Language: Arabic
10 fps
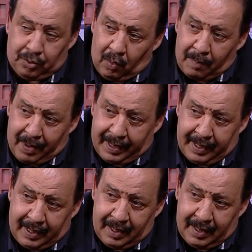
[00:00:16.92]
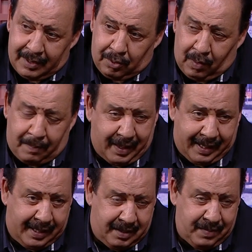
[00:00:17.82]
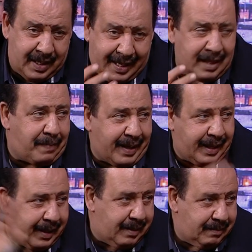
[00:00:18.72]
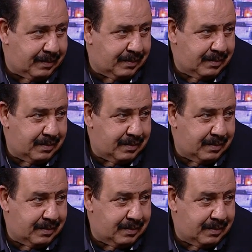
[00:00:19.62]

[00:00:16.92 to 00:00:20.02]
تروا باكي تروا باكي دمي كات باكي باهي